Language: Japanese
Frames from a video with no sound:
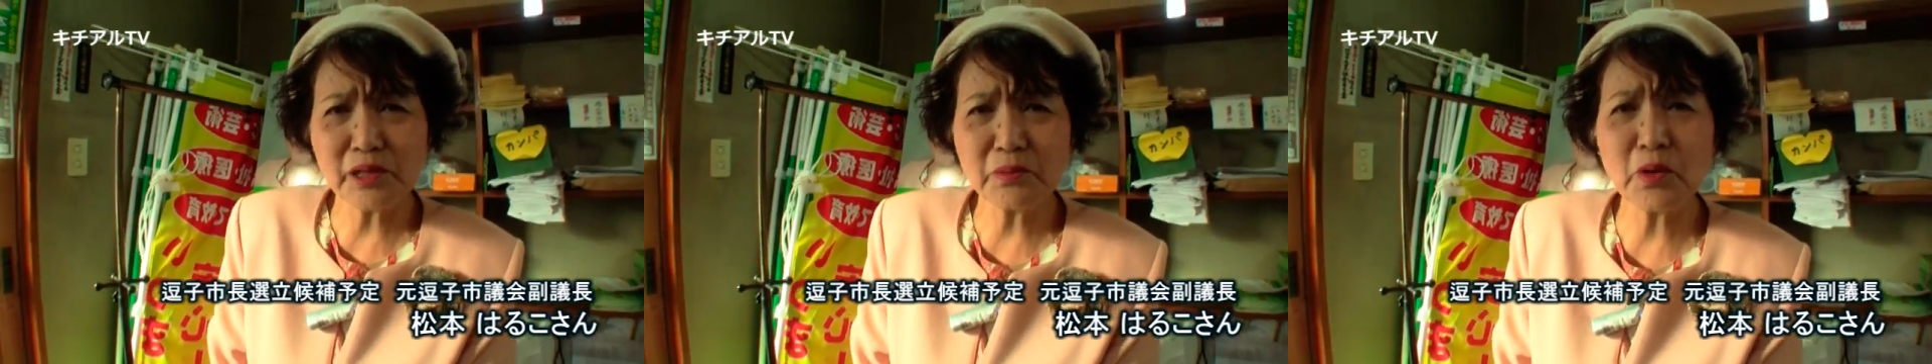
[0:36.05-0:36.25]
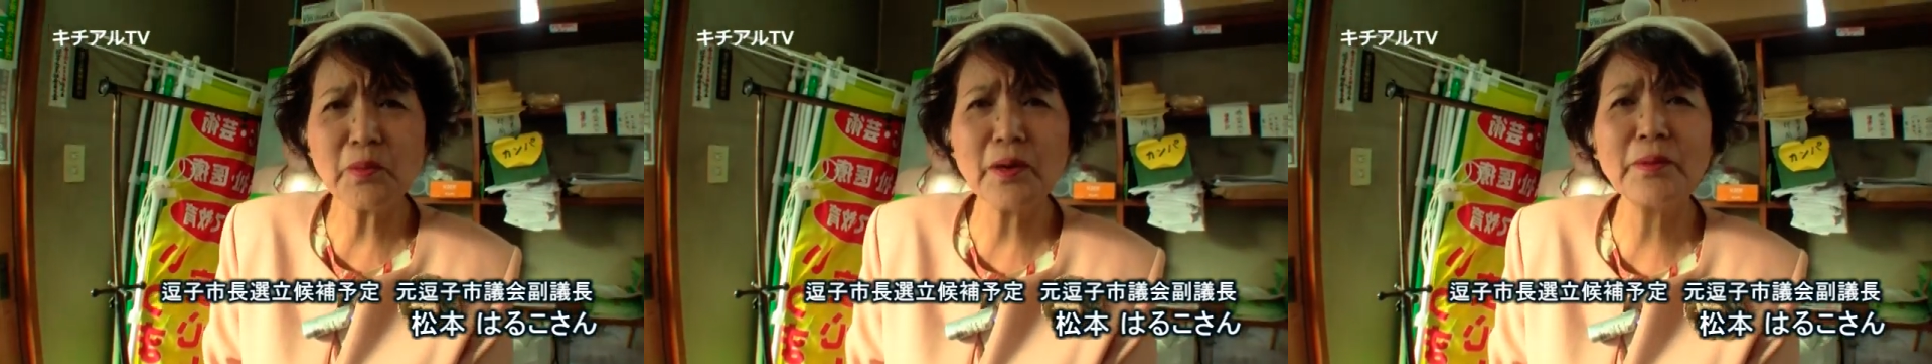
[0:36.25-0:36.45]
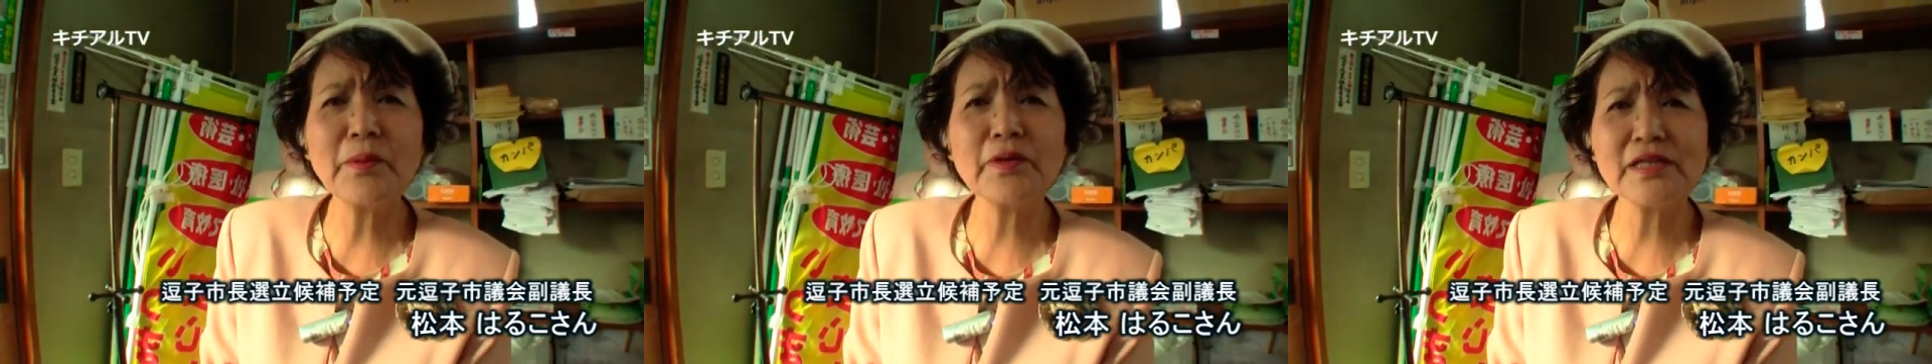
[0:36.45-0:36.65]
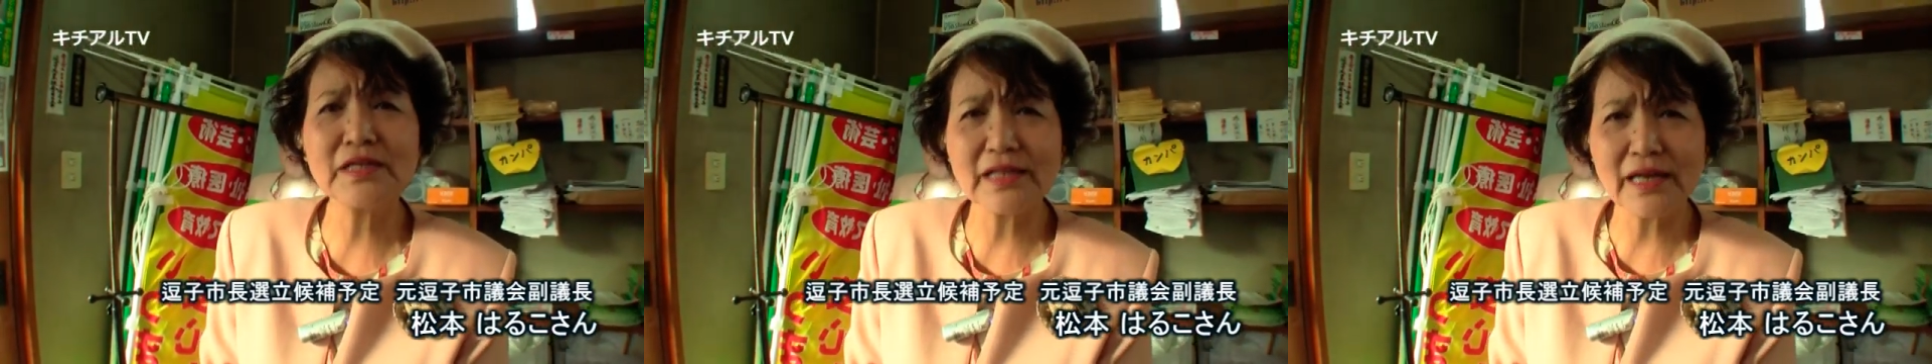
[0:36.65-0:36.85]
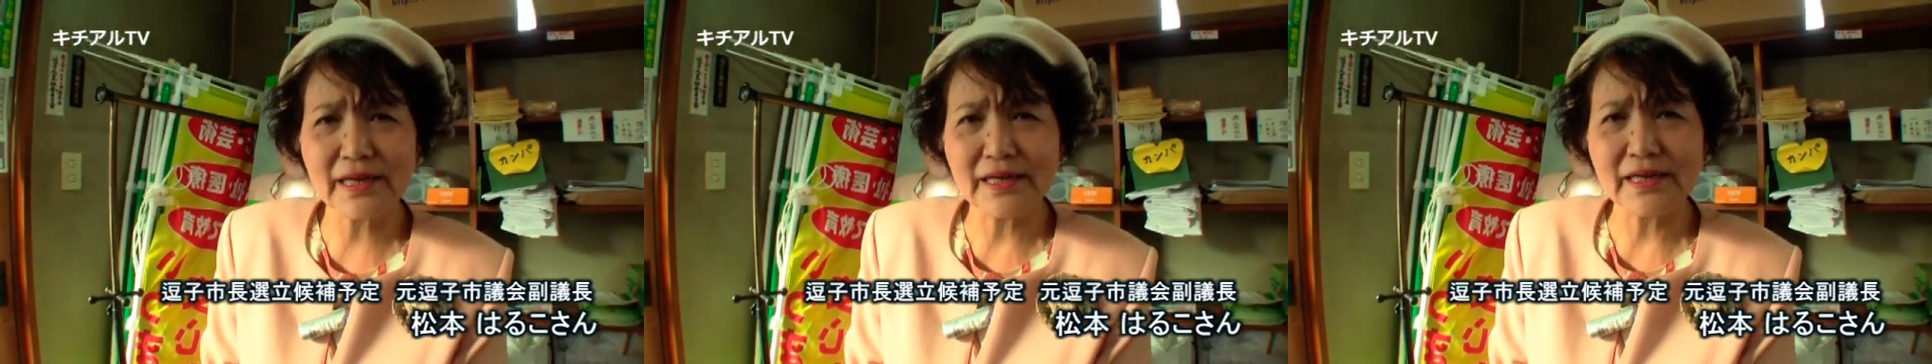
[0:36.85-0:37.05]
でも守
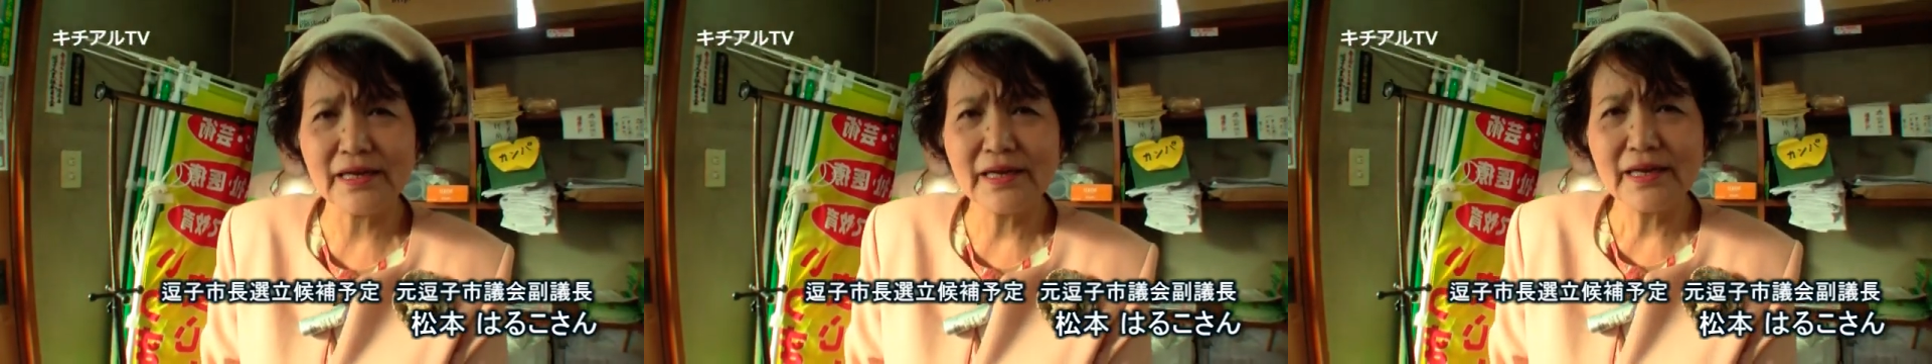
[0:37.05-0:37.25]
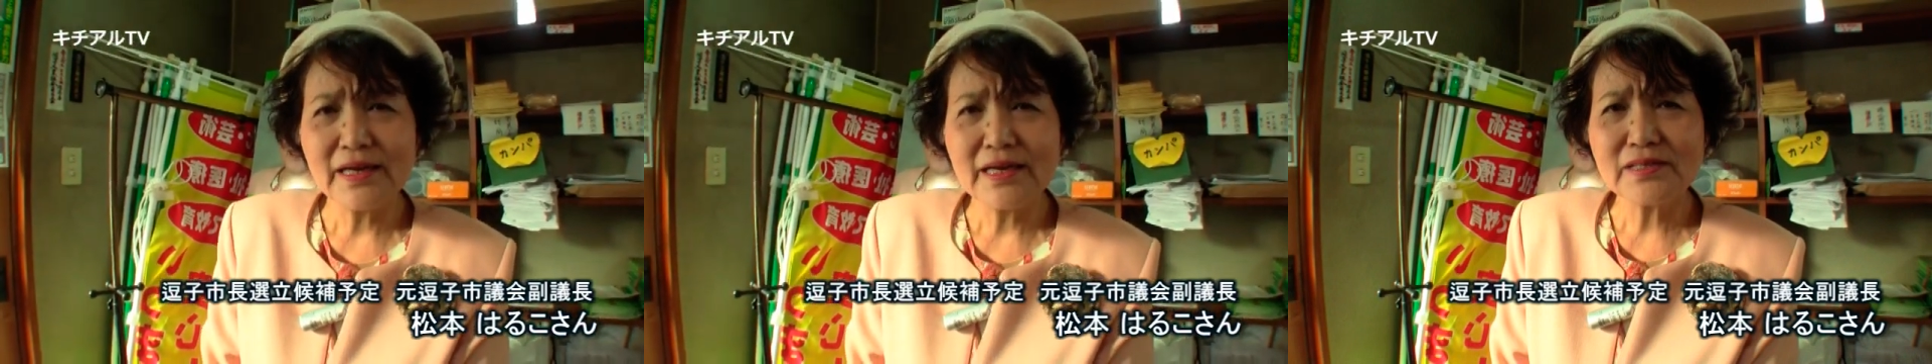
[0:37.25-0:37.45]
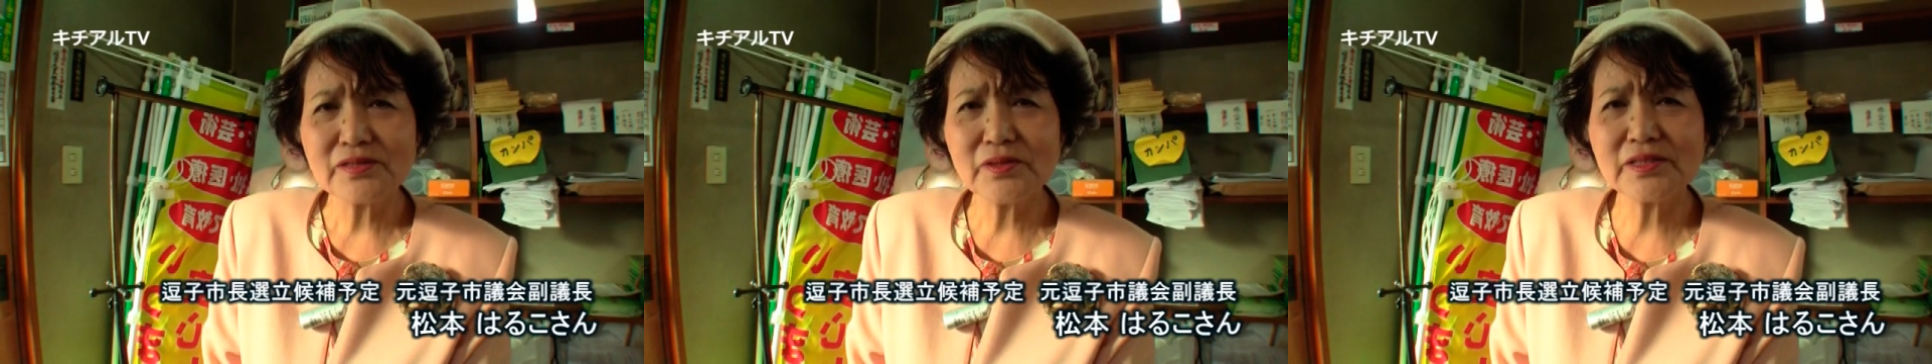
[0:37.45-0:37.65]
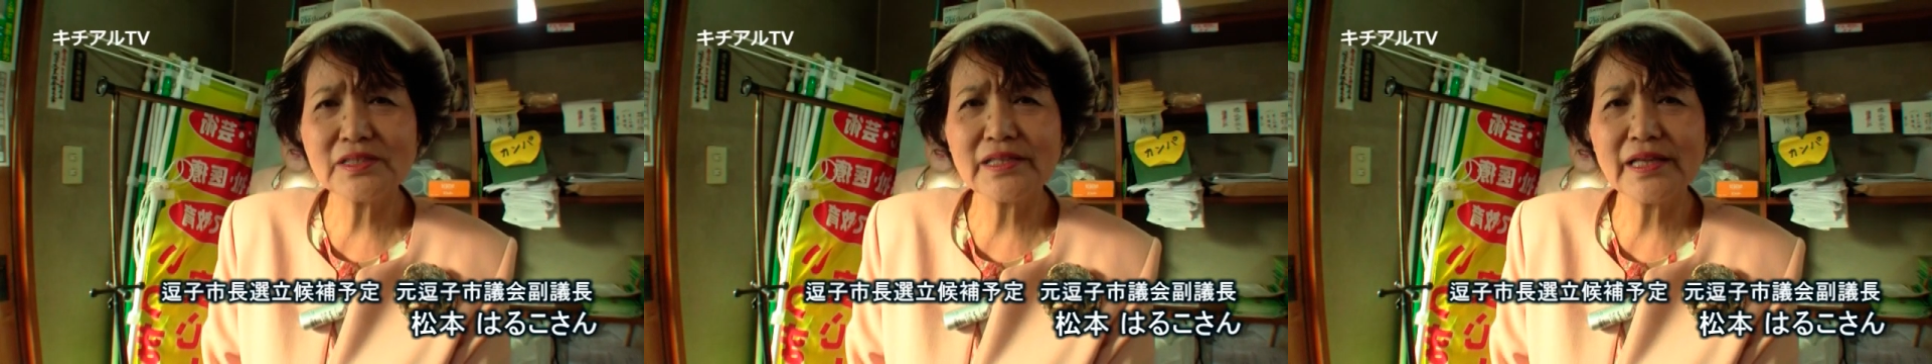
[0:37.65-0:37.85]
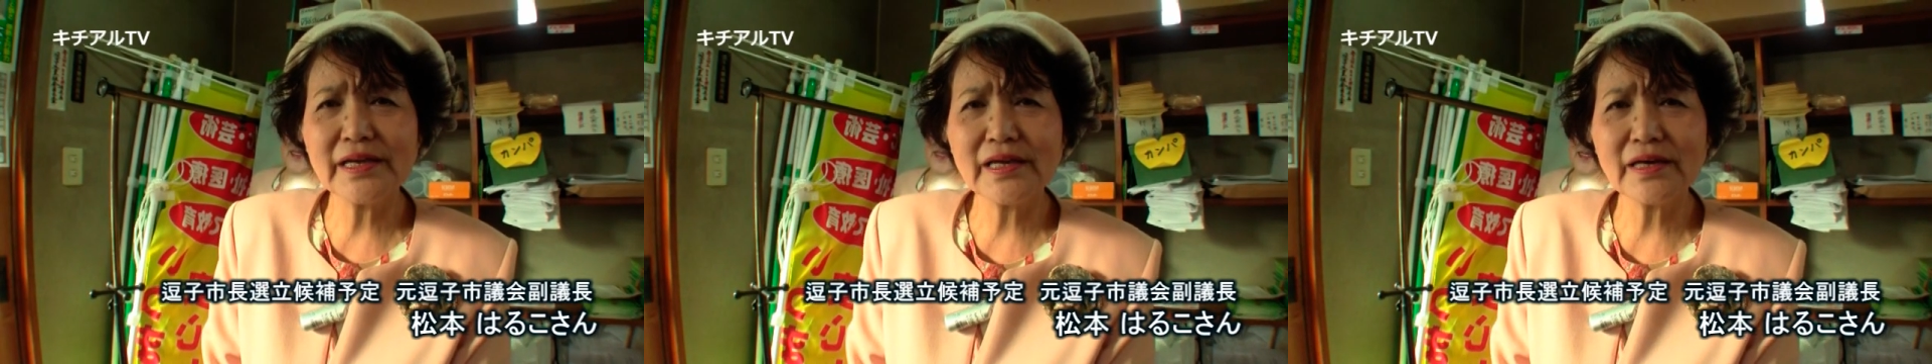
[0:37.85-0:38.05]
りたい、そ
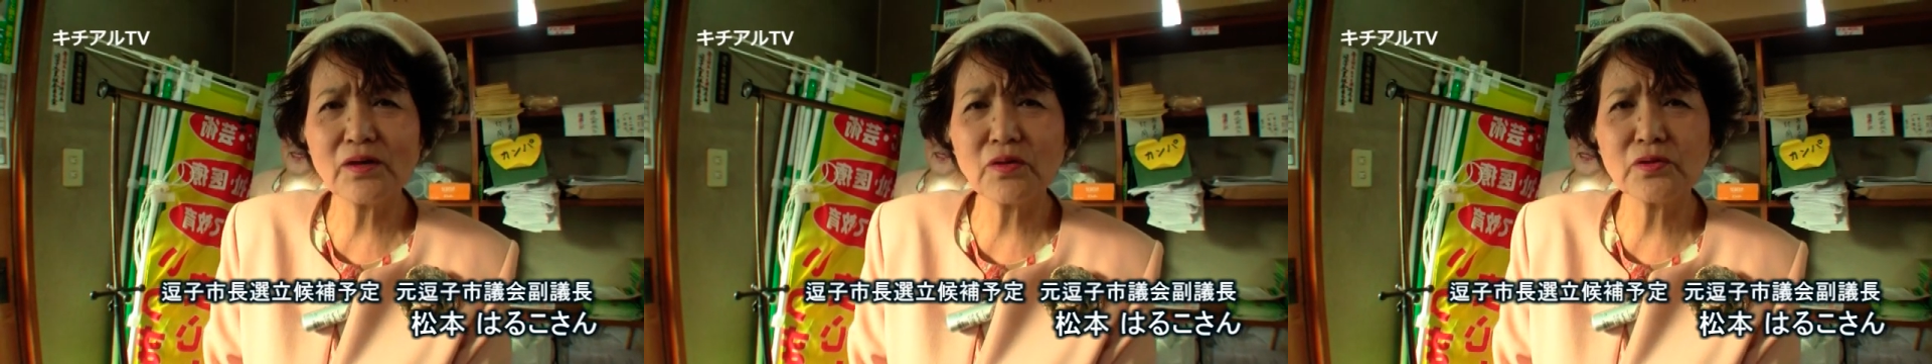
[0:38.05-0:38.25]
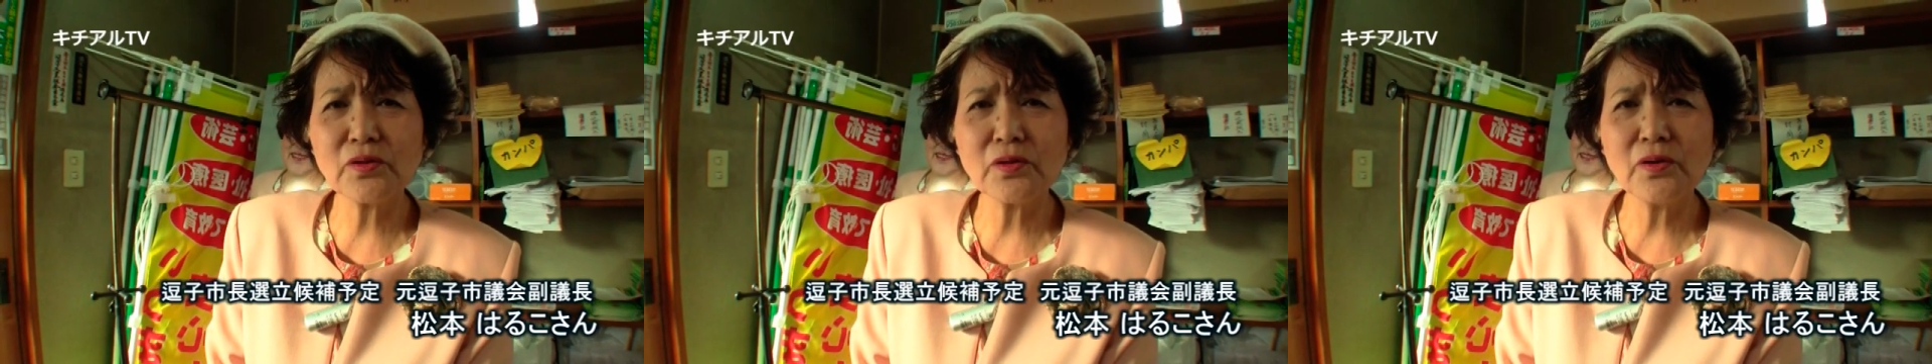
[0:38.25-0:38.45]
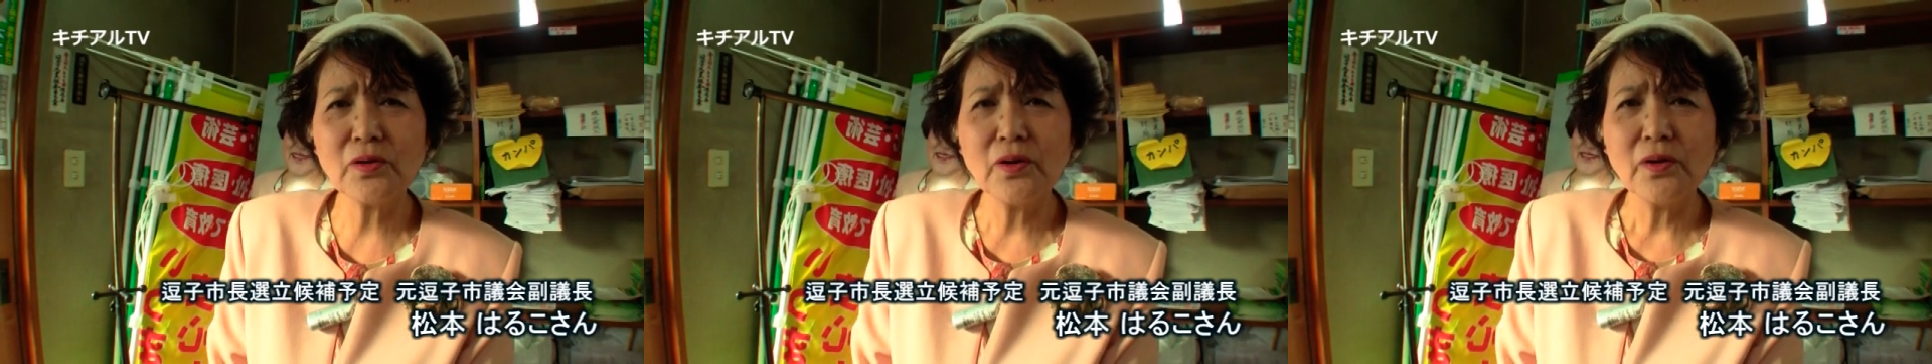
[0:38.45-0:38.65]
してこの